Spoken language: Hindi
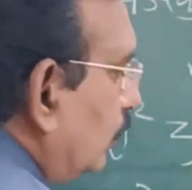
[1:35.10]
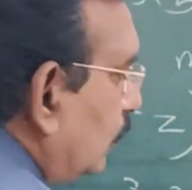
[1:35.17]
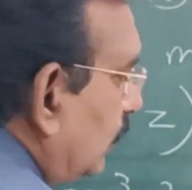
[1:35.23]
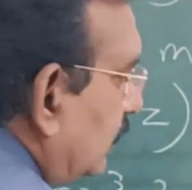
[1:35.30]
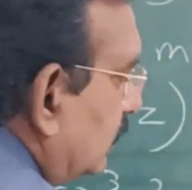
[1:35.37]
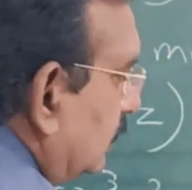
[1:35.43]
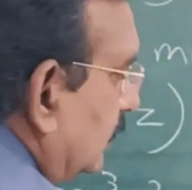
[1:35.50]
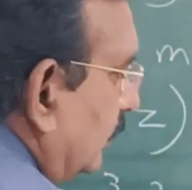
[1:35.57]

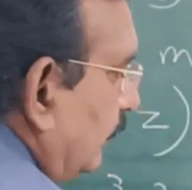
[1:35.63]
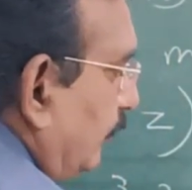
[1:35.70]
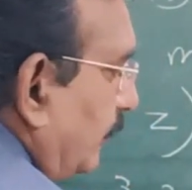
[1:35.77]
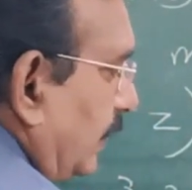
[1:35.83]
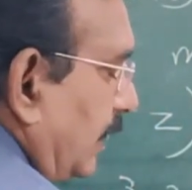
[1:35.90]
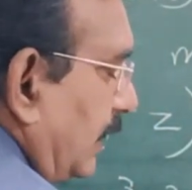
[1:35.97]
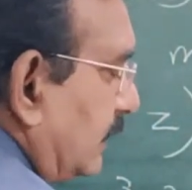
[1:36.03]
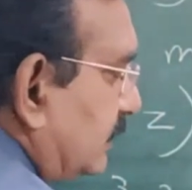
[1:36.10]
गुणित
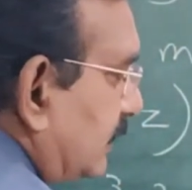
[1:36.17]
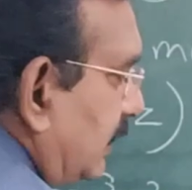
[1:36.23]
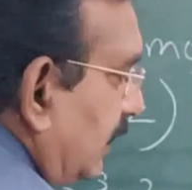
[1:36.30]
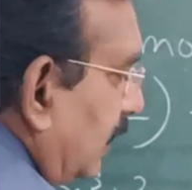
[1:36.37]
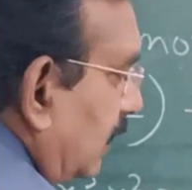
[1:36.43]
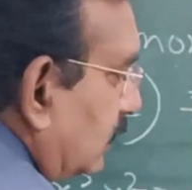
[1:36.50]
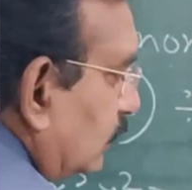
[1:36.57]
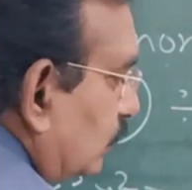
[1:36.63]
एक्स की
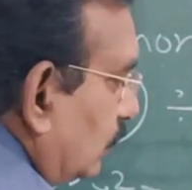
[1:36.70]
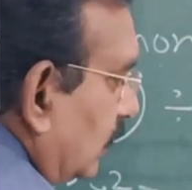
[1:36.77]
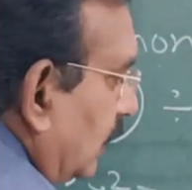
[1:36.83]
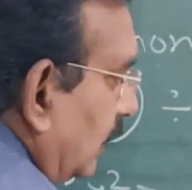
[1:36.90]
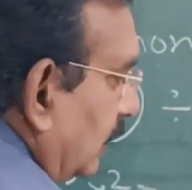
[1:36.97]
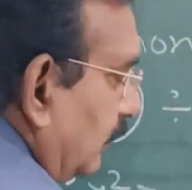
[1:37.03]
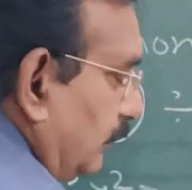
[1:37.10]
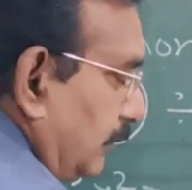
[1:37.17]
घात दो
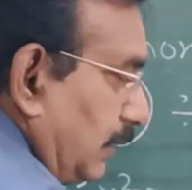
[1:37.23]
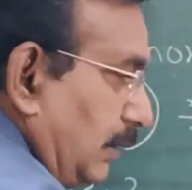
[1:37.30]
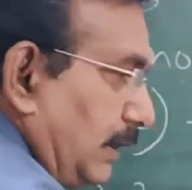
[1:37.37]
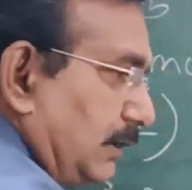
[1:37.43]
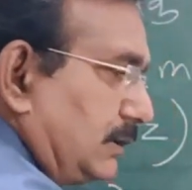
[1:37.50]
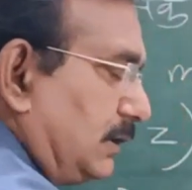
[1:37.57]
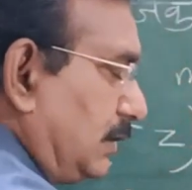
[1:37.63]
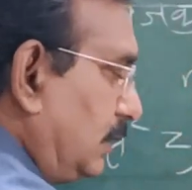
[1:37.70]
है मतलब
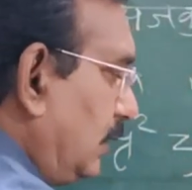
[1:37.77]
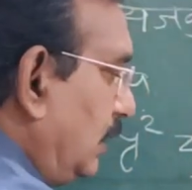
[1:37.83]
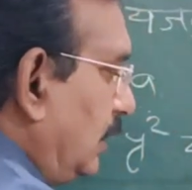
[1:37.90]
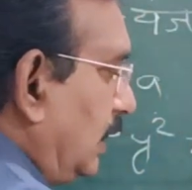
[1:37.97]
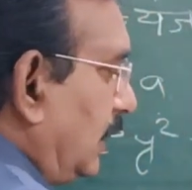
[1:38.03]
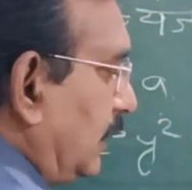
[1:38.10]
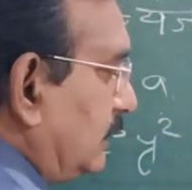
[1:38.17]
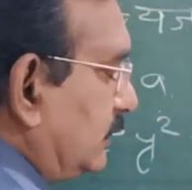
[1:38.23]
एक्स
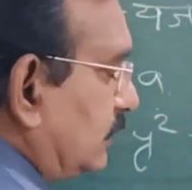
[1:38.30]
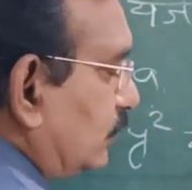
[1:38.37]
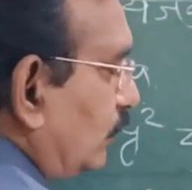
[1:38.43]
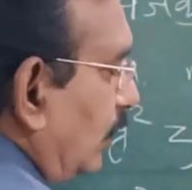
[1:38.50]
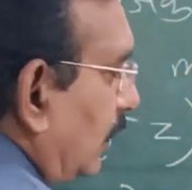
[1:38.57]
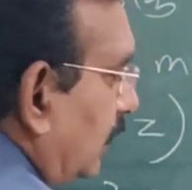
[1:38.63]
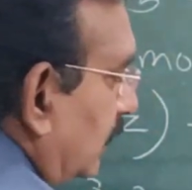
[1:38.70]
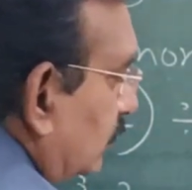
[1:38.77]
एक्स
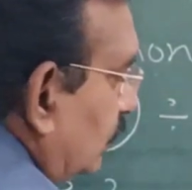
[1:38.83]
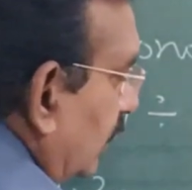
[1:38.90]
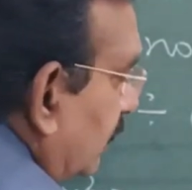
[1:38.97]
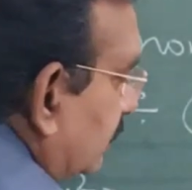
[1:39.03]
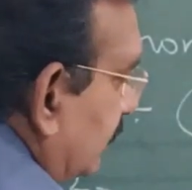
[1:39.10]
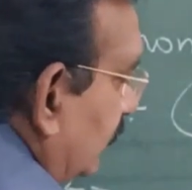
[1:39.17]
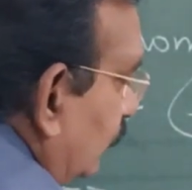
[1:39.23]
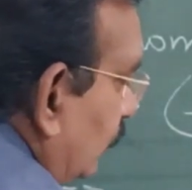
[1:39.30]
स्क्वायर है तो
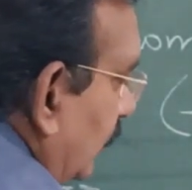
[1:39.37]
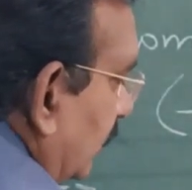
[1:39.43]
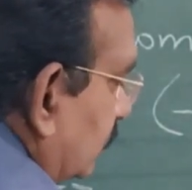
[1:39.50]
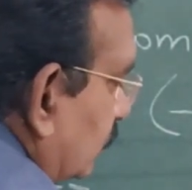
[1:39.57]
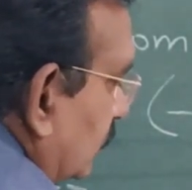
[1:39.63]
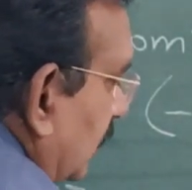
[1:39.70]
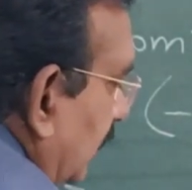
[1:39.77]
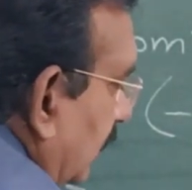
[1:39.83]
एक्स इंटू
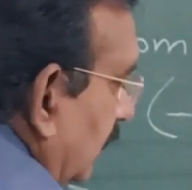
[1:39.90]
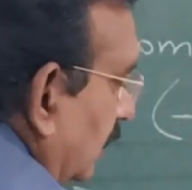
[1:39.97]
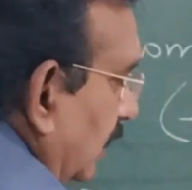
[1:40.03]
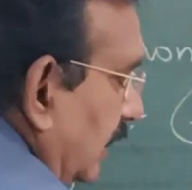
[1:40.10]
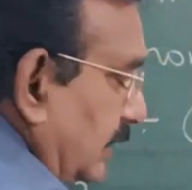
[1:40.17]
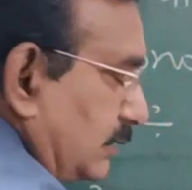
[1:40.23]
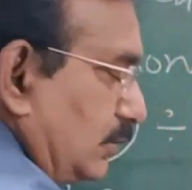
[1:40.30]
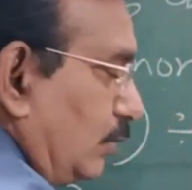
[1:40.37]
एक्स हो जाएगा
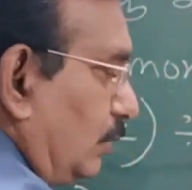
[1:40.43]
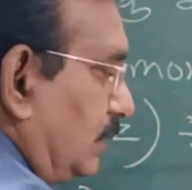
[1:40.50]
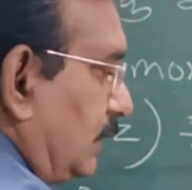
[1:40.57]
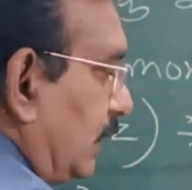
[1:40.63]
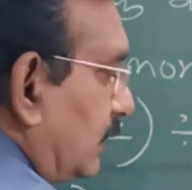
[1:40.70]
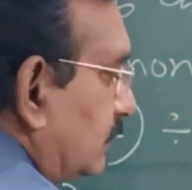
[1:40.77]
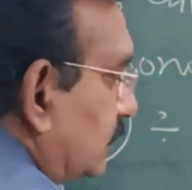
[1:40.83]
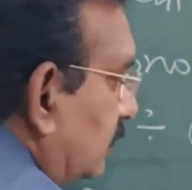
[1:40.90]
एक्स गुणित
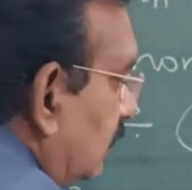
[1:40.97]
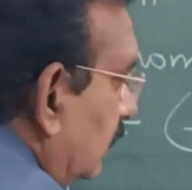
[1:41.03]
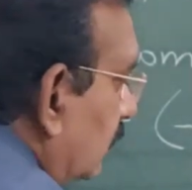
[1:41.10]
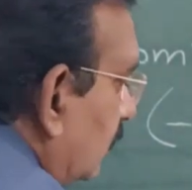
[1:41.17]
एक्स